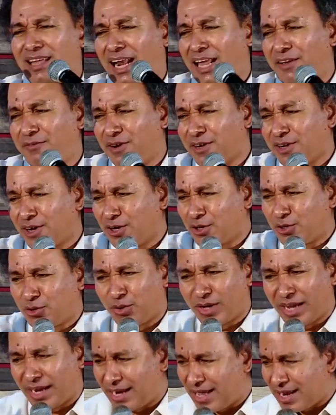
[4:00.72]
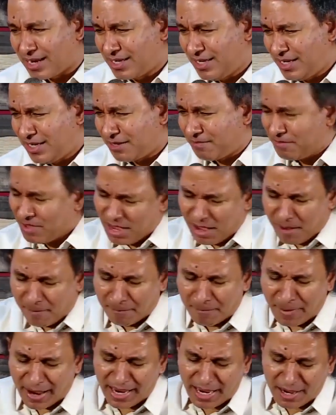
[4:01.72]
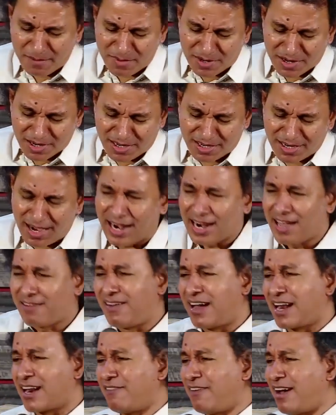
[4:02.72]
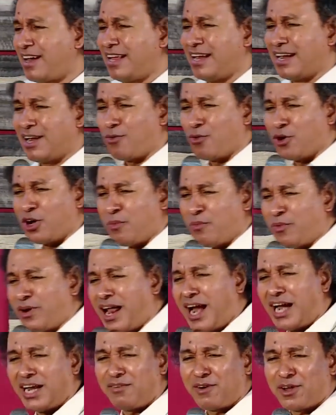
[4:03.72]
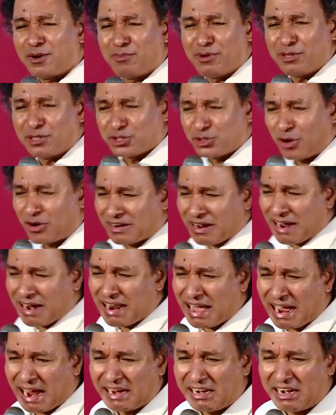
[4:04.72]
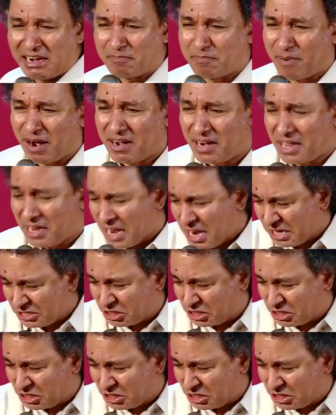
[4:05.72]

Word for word: தலைவர்களுக்கு கூட என்ன இருக்குது பயம் இருக்கு ஆனா வேற வழி இல்லை உங்க முன்னாடி வரும்போது சொக்காலாம் ஐன் பண்ணி